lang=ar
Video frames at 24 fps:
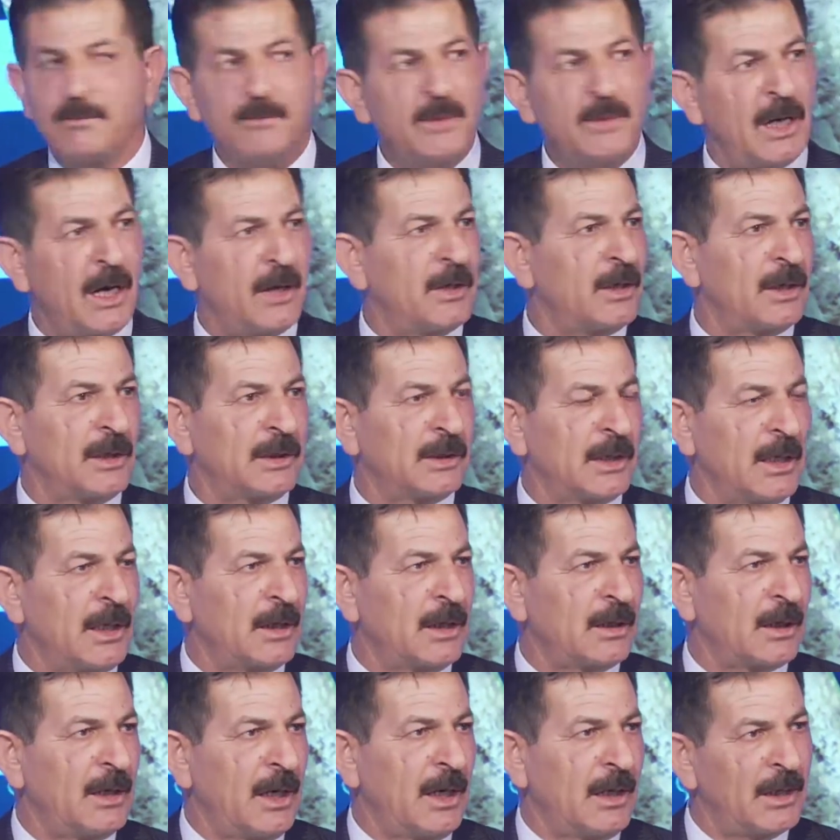بهذه
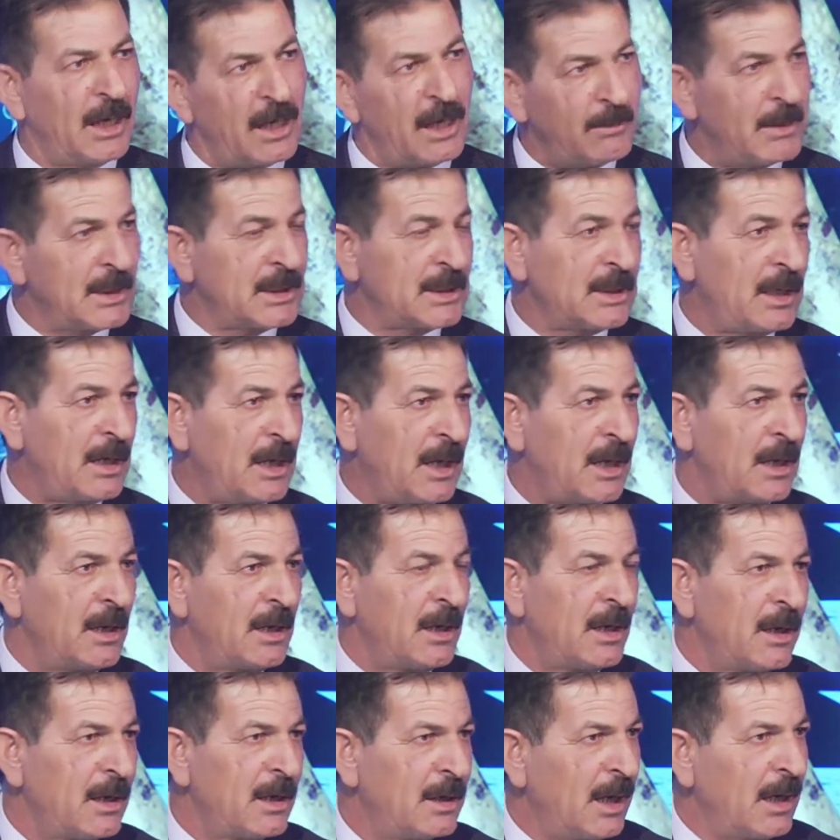الطريقه يعني هاي المساله
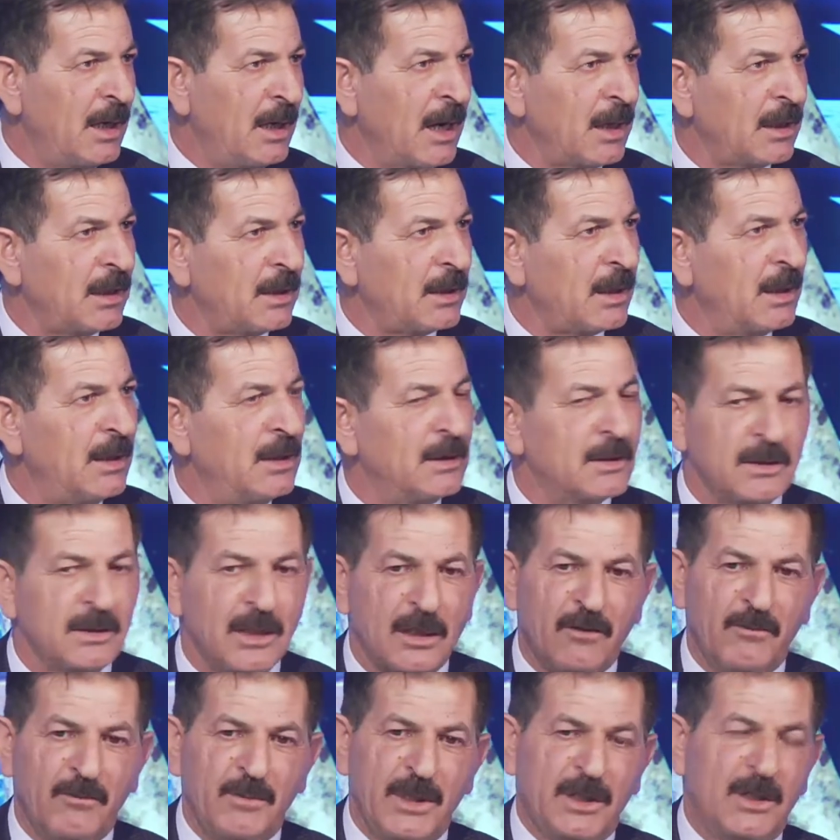يعني حقيقه
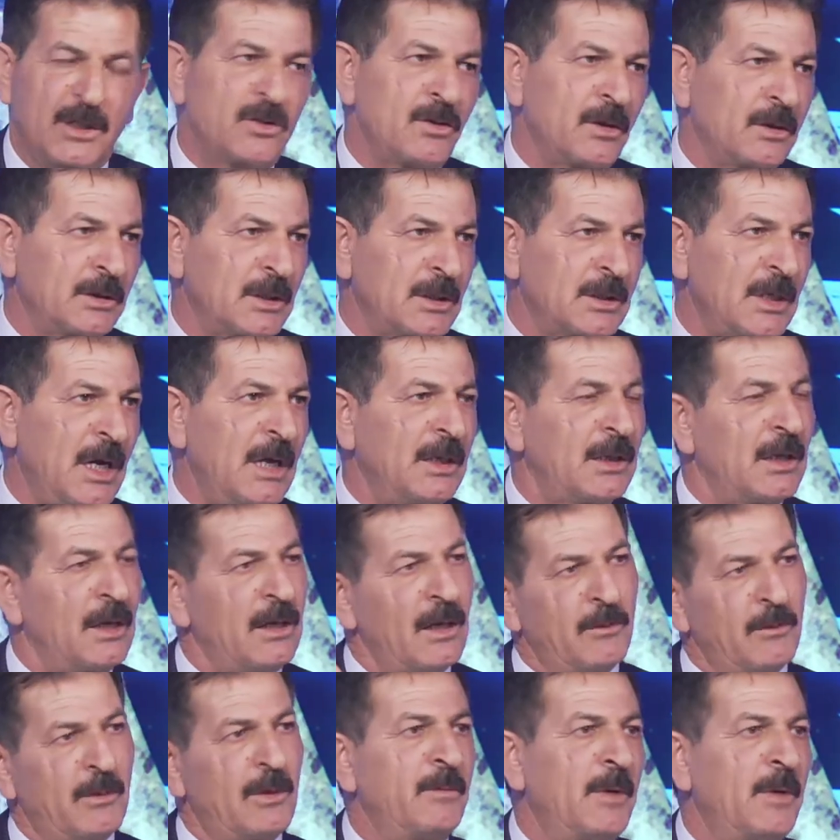يتصرف بها رجل
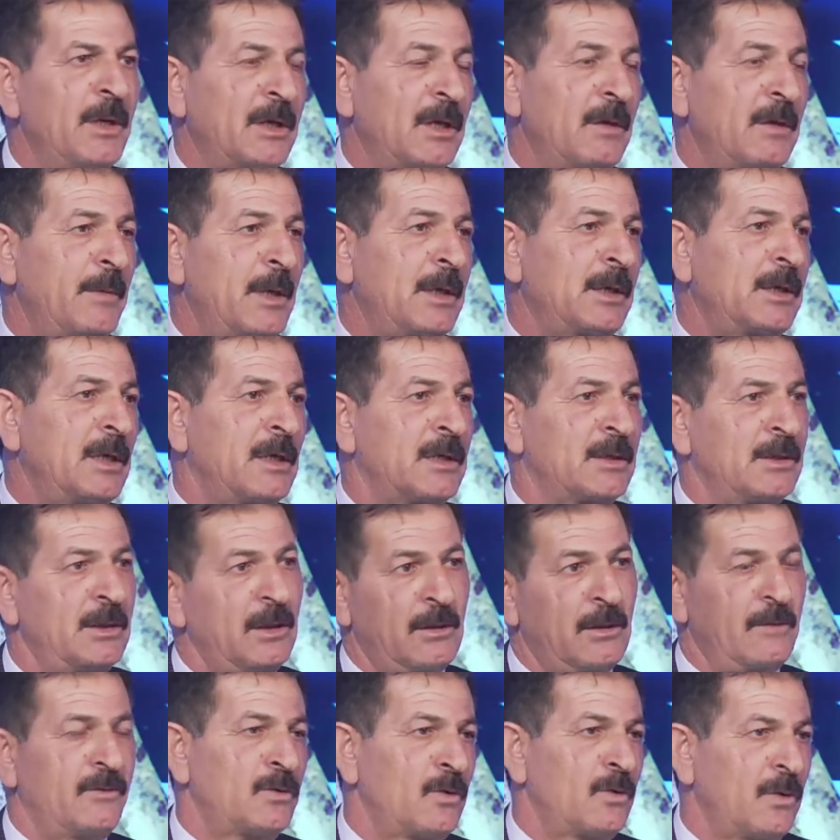اقتصادي ابو البنك المركزي
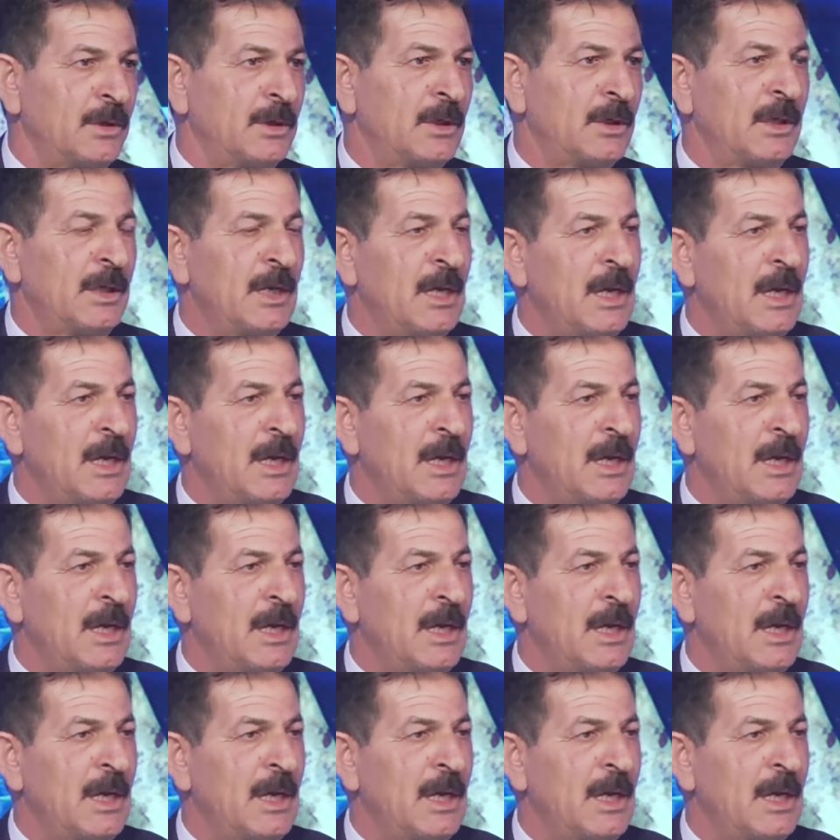يعرف شلون